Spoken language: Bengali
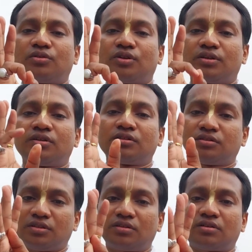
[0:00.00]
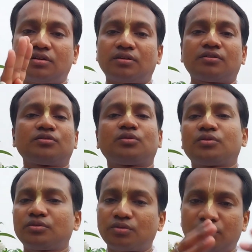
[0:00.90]
বা হোম যা
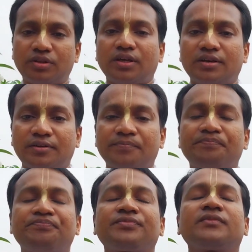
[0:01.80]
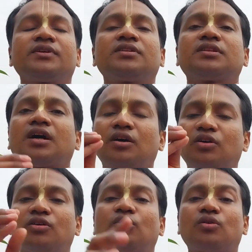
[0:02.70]
কিছু অনুষ্ঠান করে তা
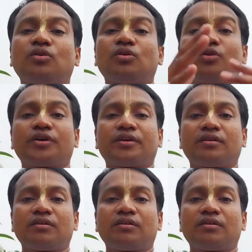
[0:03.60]
হয় অক্ষয়